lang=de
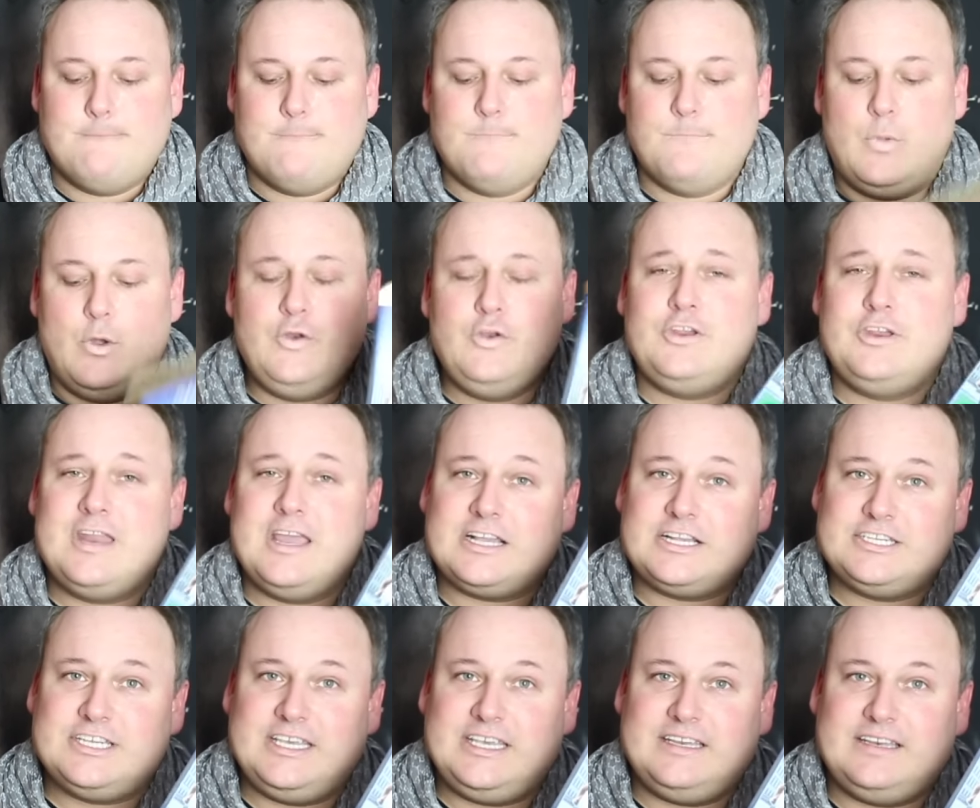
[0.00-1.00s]
Münchner
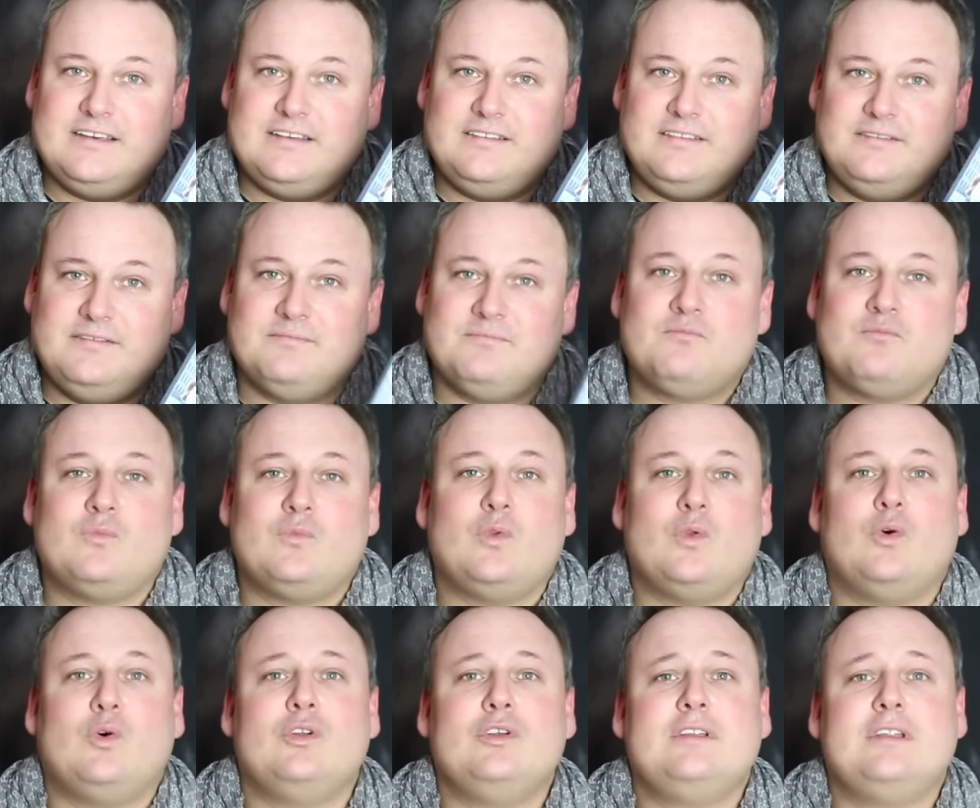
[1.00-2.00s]
Geschichten
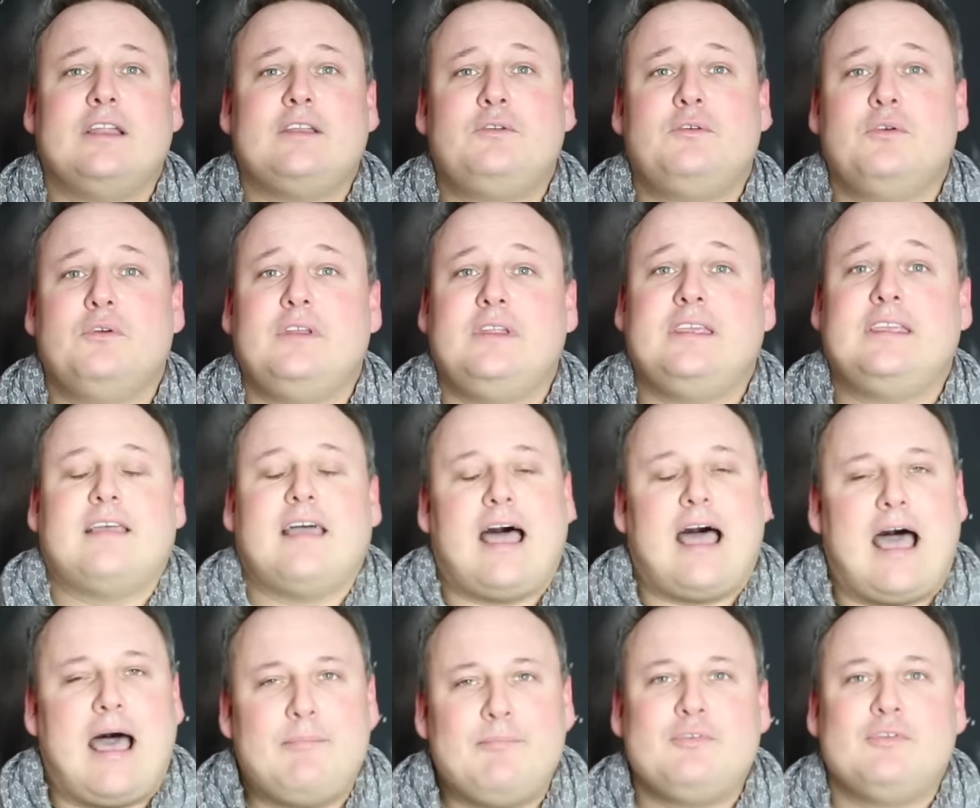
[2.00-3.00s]
und natürlich
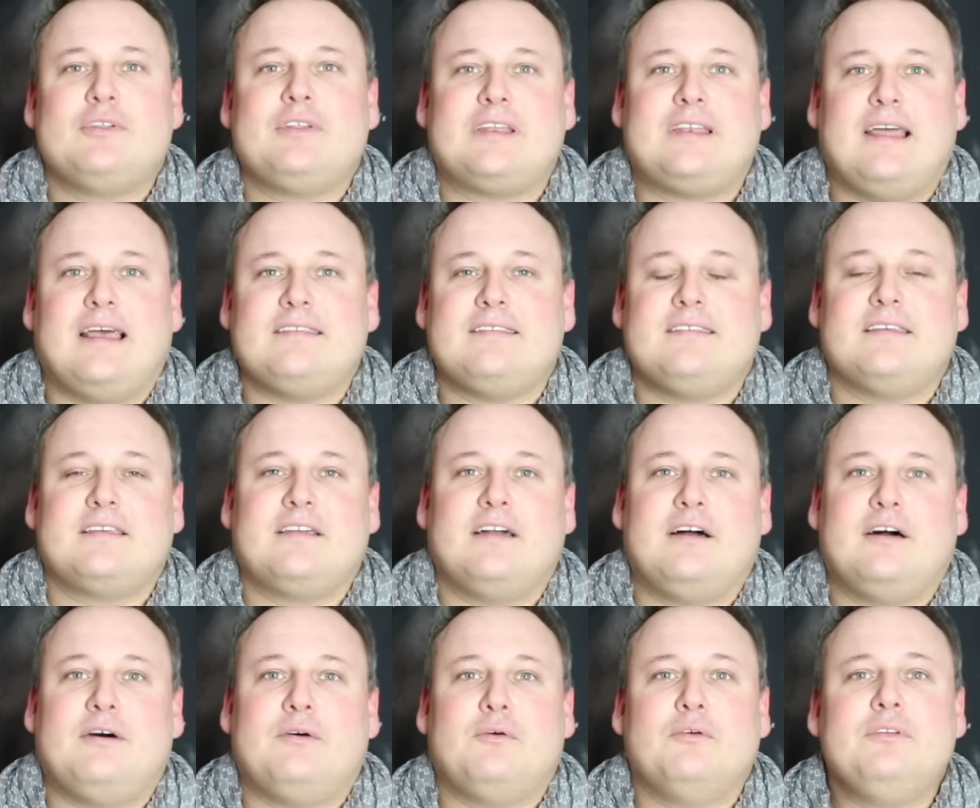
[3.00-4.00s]
der absolute
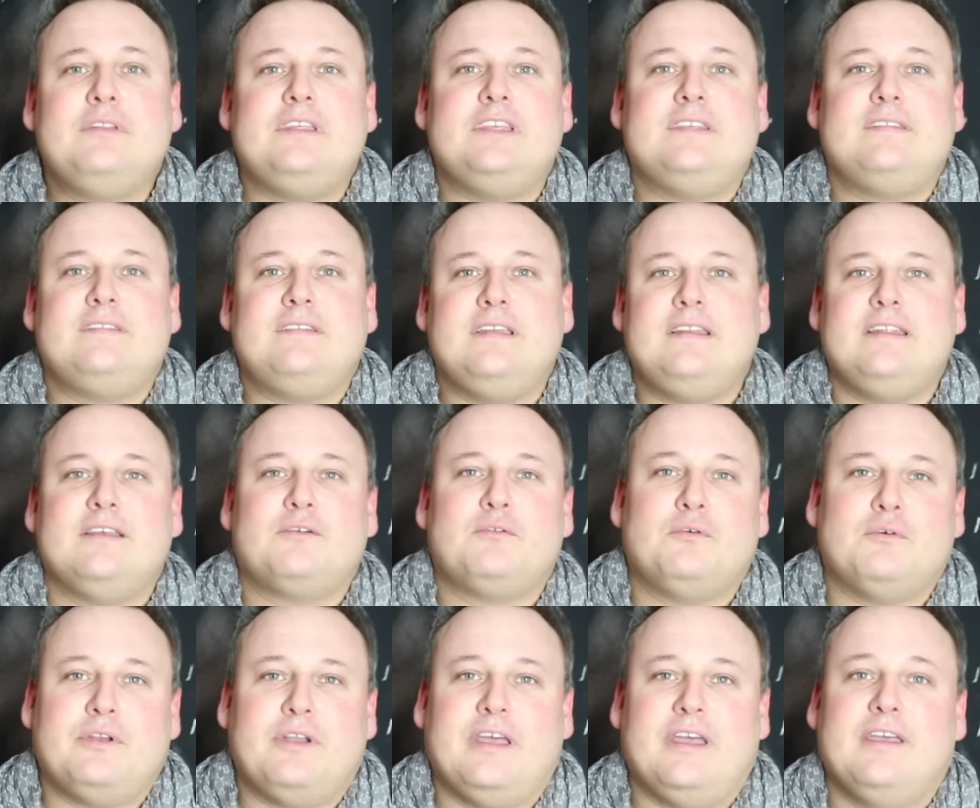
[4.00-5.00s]
Klassiker und die
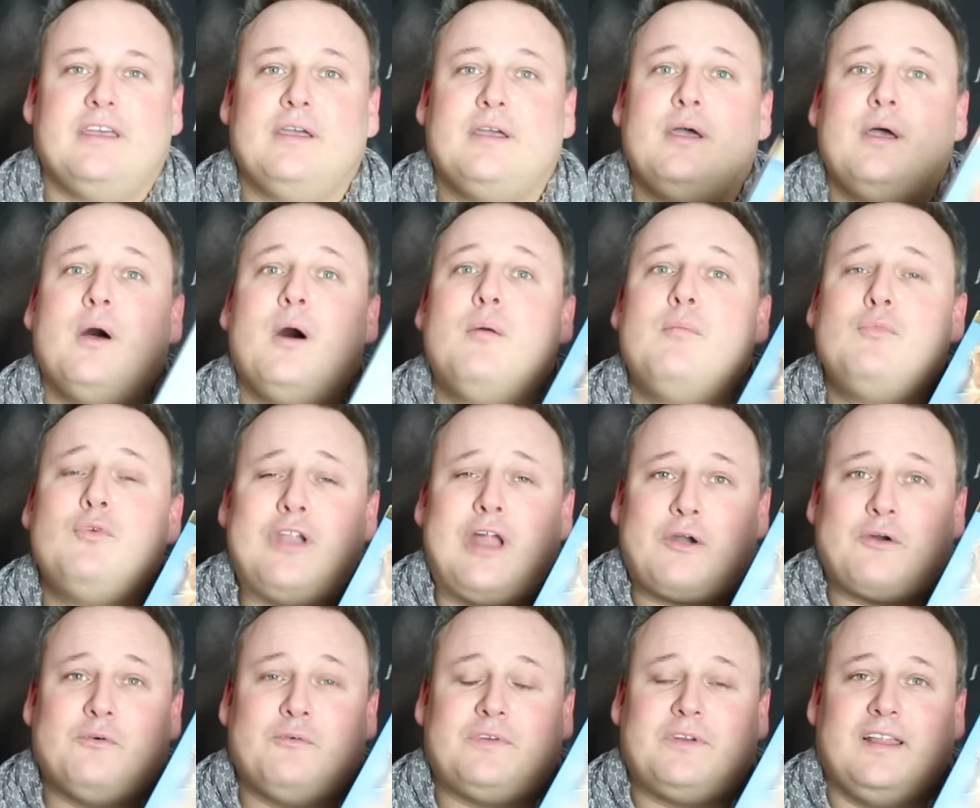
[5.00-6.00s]
Stilikone
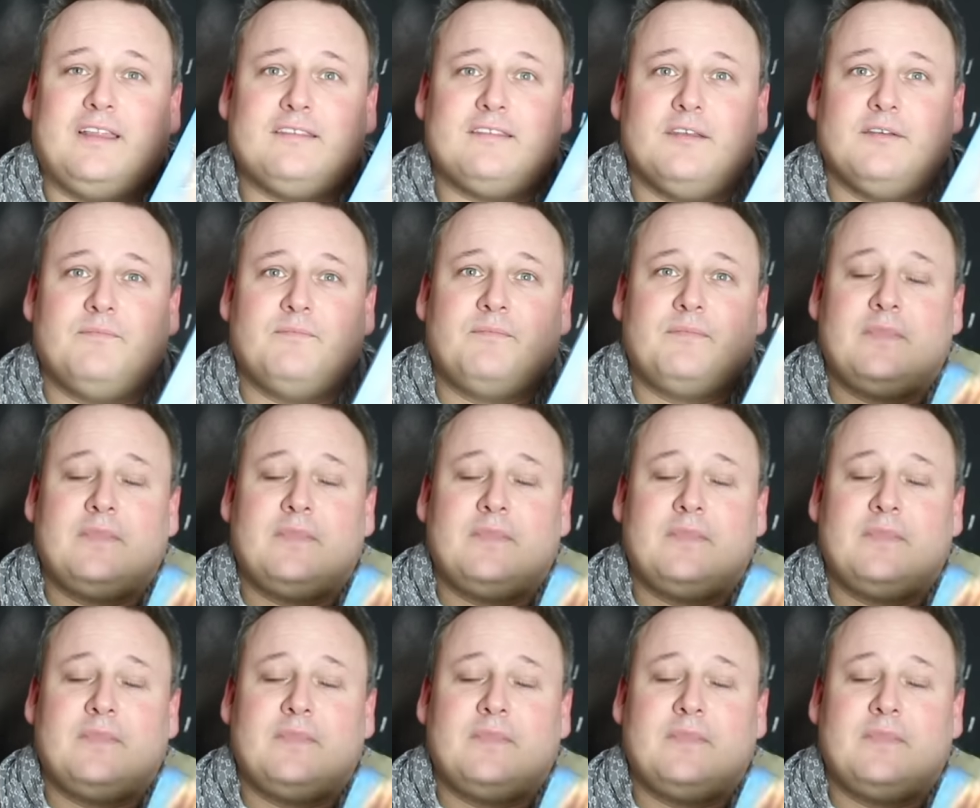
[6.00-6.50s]
Monaco-Pflanze.